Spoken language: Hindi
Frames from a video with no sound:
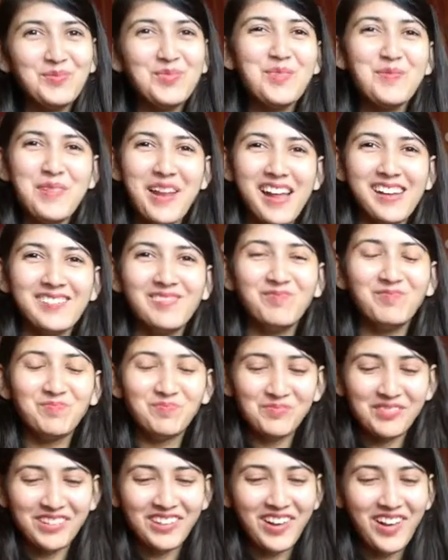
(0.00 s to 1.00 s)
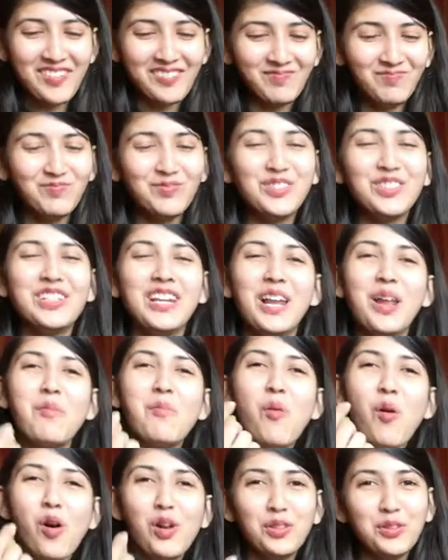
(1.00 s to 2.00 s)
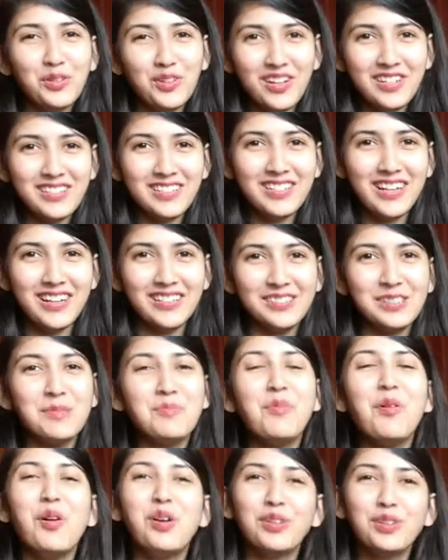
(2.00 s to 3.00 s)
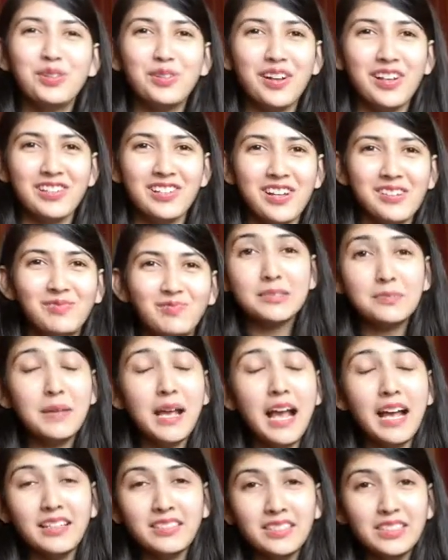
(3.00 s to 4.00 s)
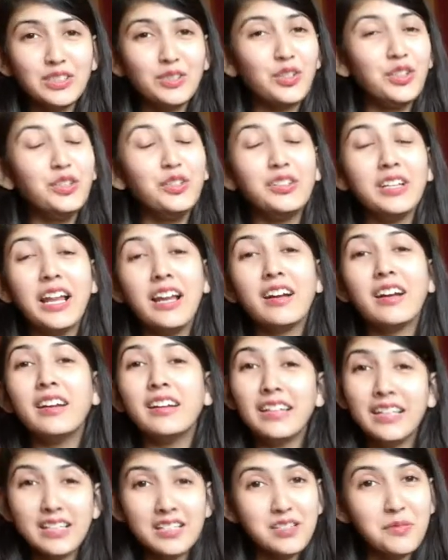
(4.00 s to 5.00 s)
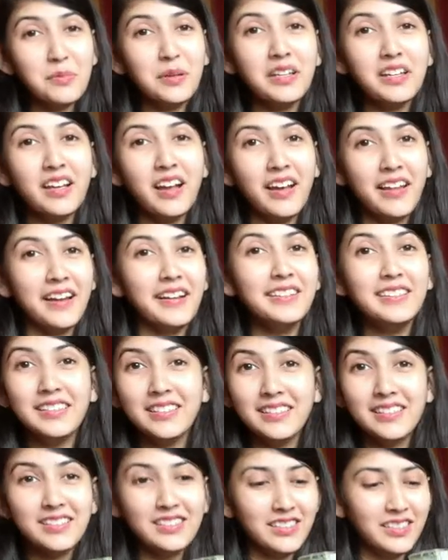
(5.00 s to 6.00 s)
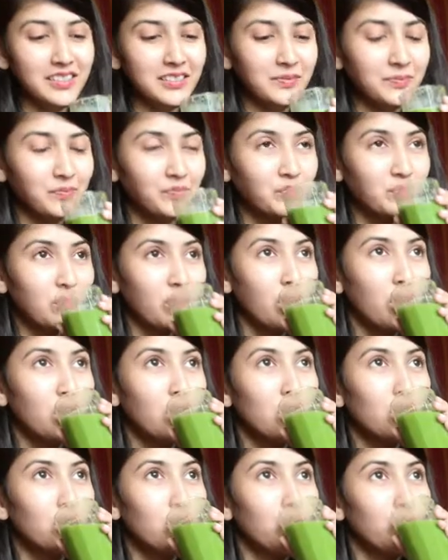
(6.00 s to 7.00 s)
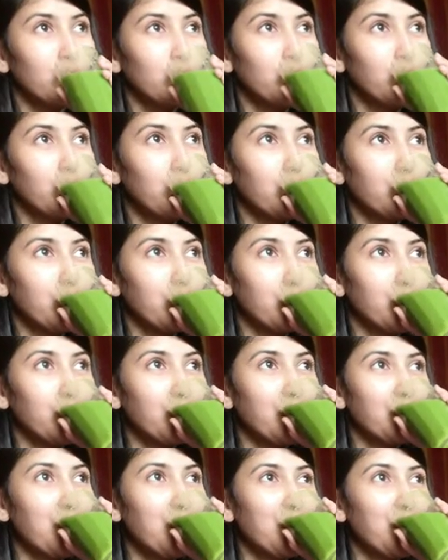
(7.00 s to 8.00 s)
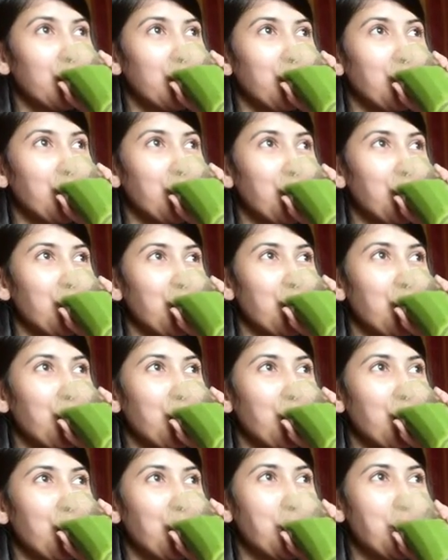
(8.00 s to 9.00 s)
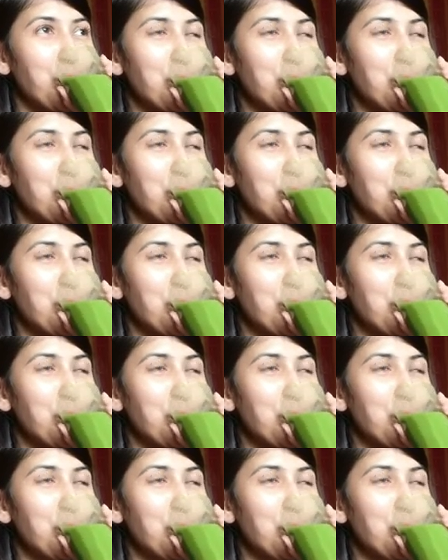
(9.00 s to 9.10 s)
चुप रहा न्यूटेला बहुत थोड़ा सा डाला था बहुत थोड़ा सा इसमें एसिड कोई न्यूटेला का टेस्ट भी नहीं आ रहा है सीरियसली डाला तो था ना यार